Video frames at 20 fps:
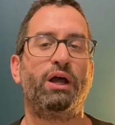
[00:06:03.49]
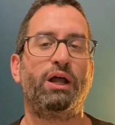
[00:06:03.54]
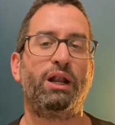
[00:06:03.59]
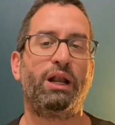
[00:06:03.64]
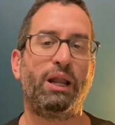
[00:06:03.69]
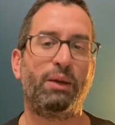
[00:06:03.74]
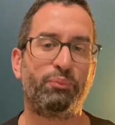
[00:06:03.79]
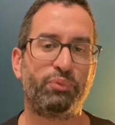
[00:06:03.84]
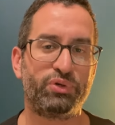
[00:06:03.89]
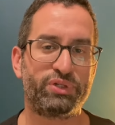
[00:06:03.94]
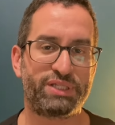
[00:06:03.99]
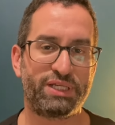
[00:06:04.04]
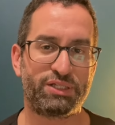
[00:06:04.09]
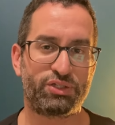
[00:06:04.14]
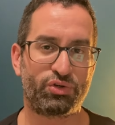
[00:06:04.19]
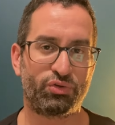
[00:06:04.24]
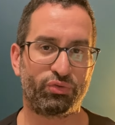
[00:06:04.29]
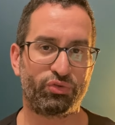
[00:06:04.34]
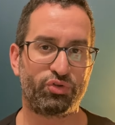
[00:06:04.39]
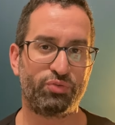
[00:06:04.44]
la
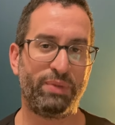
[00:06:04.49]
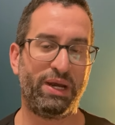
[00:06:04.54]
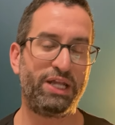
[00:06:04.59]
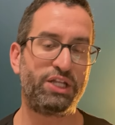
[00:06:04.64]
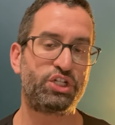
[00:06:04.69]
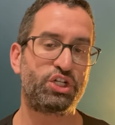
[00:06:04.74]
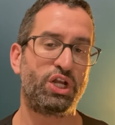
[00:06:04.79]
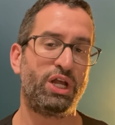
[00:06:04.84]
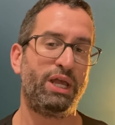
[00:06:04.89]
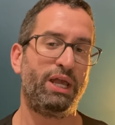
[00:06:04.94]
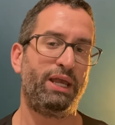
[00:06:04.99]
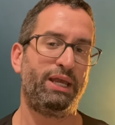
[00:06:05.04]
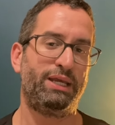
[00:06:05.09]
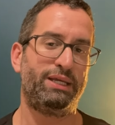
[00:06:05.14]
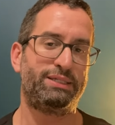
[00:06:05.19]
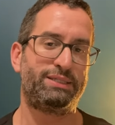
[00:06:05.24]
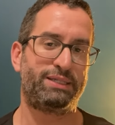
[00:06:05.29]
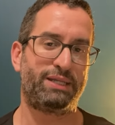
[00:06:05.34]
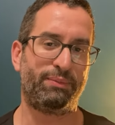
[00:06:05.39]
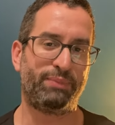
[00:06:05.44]
possession du match et
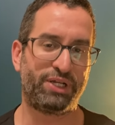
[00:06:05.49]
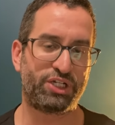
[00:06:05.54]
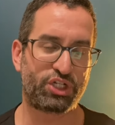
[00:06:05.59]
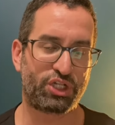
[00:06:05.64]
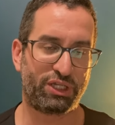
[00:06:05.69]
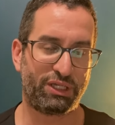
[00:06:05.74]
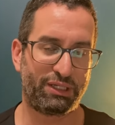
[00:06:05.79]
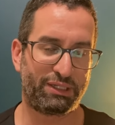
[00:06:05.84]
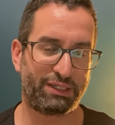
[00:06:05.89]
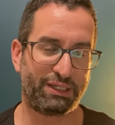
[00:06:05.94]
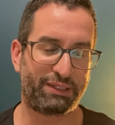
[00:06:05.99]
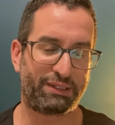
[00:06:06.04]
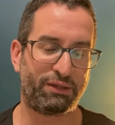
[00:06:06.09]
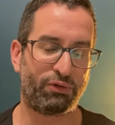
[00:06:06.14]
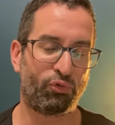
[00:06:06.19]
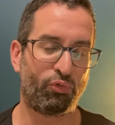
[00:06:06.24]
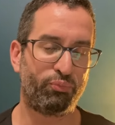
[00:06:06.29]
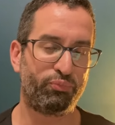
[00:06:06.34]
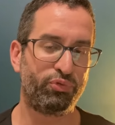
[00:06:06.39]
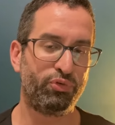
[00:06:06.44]
c'est un match qui est
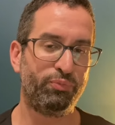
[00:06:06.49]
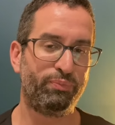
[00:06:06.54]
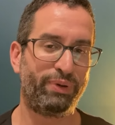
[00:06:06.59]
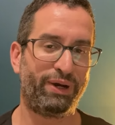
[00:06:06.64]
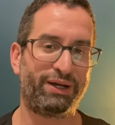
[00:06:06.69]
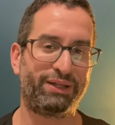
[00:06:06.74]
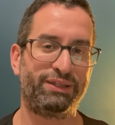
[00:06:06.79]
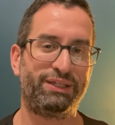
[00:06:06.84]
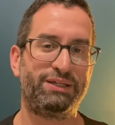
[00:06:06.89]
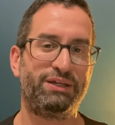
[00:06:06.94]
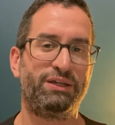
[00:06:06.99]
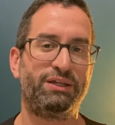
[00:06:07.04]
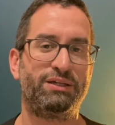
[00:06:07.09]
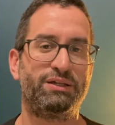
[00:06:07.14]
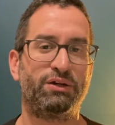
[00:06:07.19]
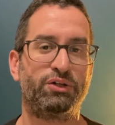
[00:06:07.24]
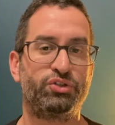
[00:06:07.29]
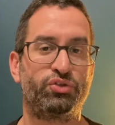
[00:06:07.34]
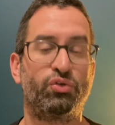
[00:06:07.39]
interrompu par des